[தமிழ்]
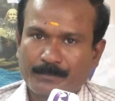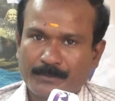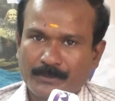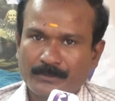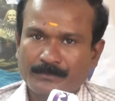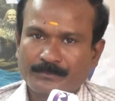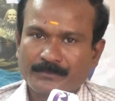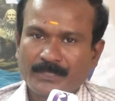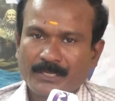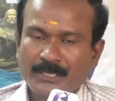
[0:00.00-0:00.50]

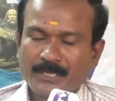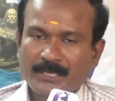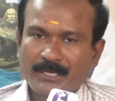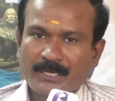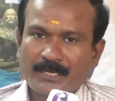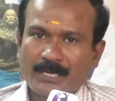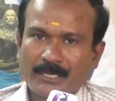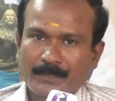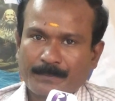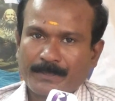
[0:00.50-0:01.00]
ஏற்படும்
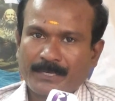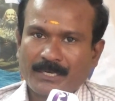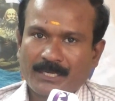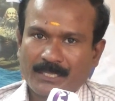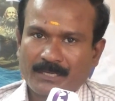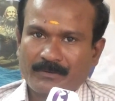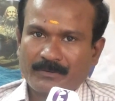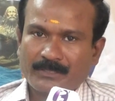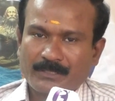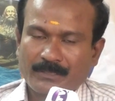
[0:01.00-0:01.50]
என்ற
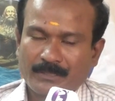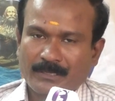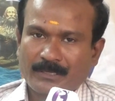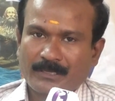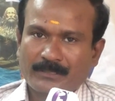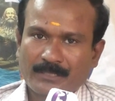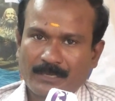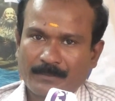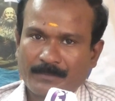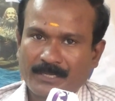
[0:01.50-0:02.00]
அடிப்படையில் தான் வந்து
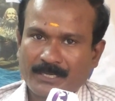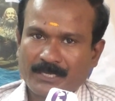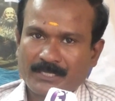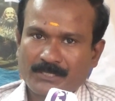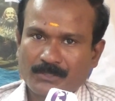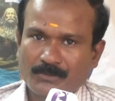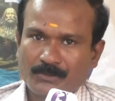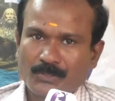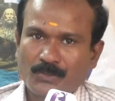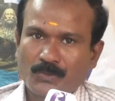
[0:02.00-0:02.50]
தமிழக
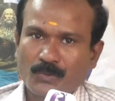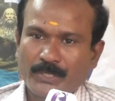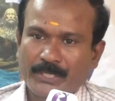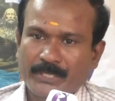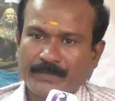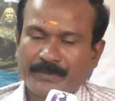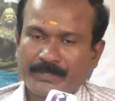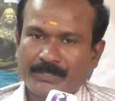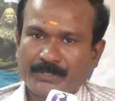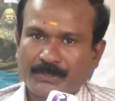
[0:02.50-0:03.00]
அரசு வந்து
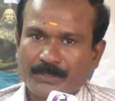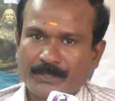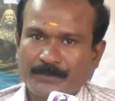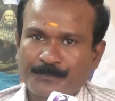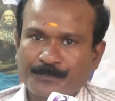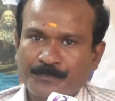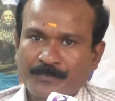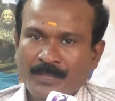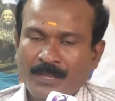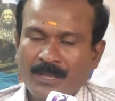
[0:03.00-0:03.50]
கோரிக்கை
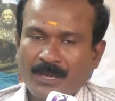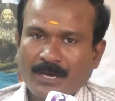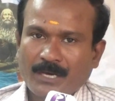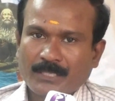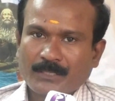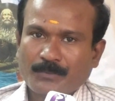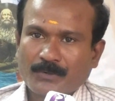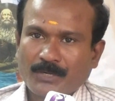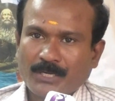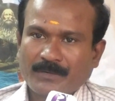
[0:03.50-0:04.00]
வைக்கிறோம்
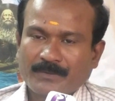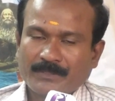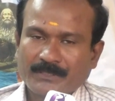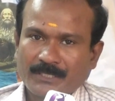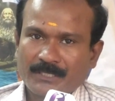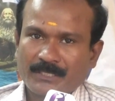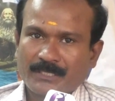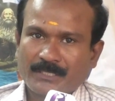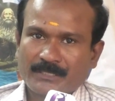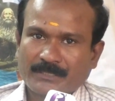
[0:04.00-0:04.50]
அதுபோல்
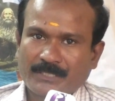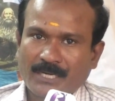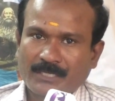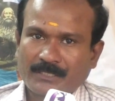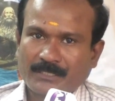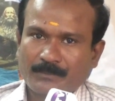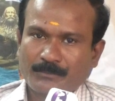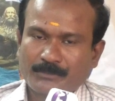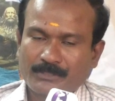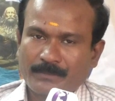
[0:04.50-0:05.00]
வந்து
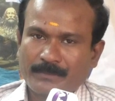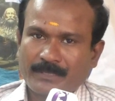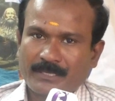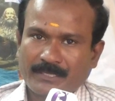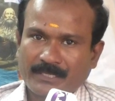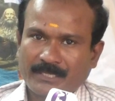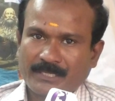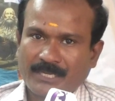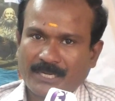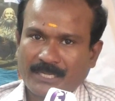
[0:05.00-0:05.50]
டாக்டர்
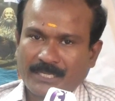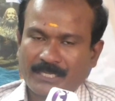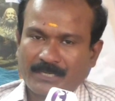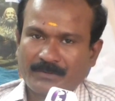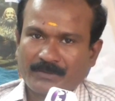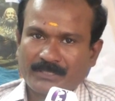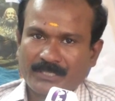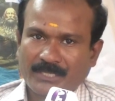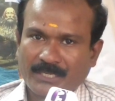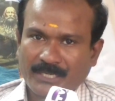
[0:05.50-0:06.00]
முத்தமிழ்
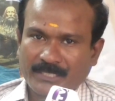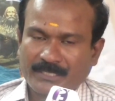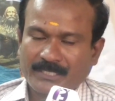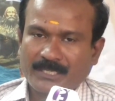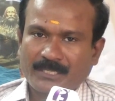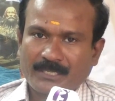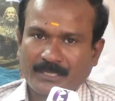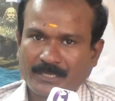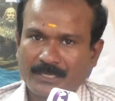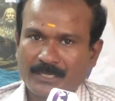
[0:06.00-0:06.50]
கலைஞர் வந்து
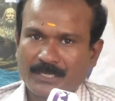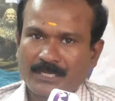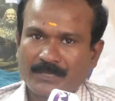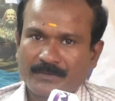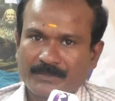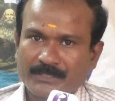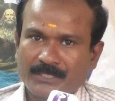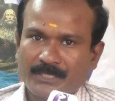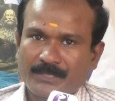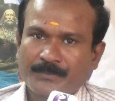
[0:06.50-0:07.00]
ரெண்டாயிரத்தி ஏழு
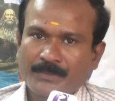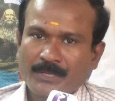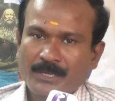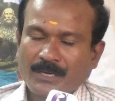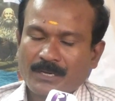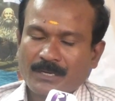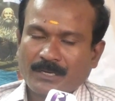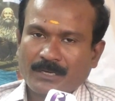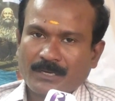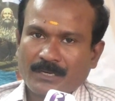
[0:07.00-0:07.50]
ஏழில் வந்து
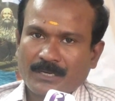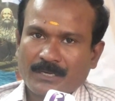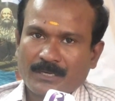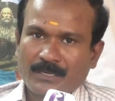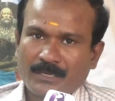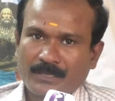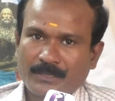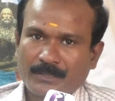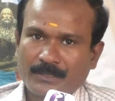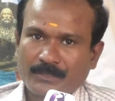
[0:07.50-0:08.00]

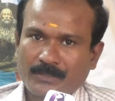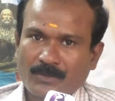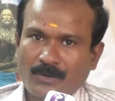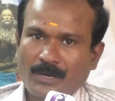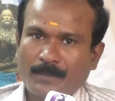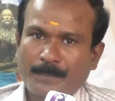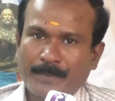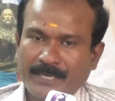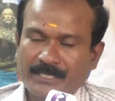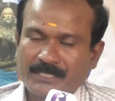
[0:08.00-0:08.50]

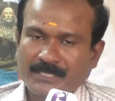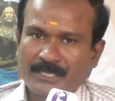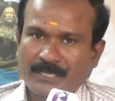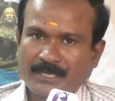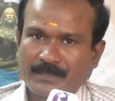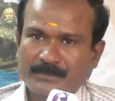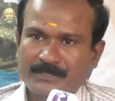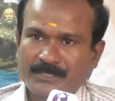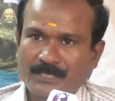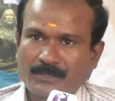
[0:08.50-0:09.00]
யோகா பயிற்சி
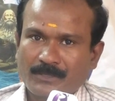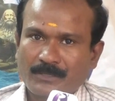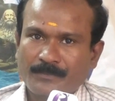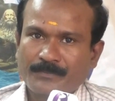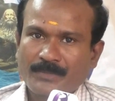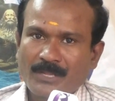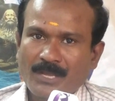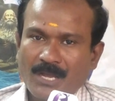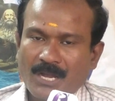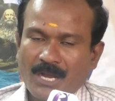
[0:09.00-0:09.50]

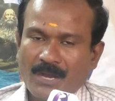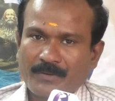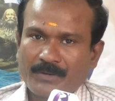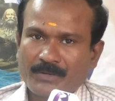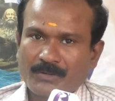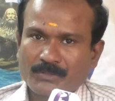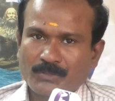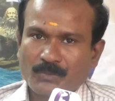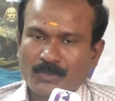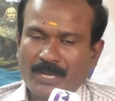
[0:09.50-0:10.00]
நியமித்தாலும்
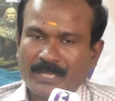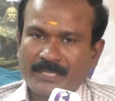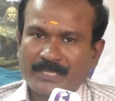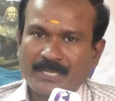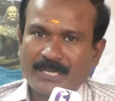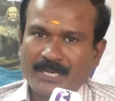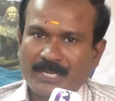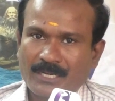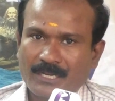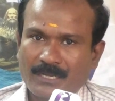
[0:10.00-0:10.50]
அவருக்கு வந்து ஒரு
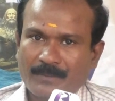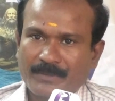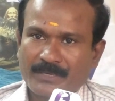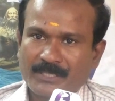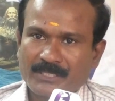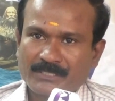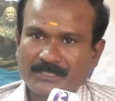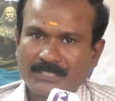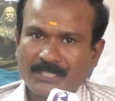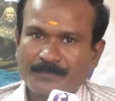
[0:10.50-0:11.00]
அங்கீகாரம்
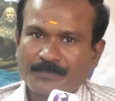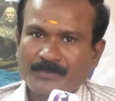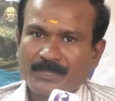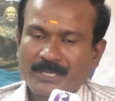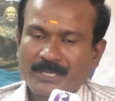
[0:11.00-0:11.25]
இல்லாமல் இருந்துச்சு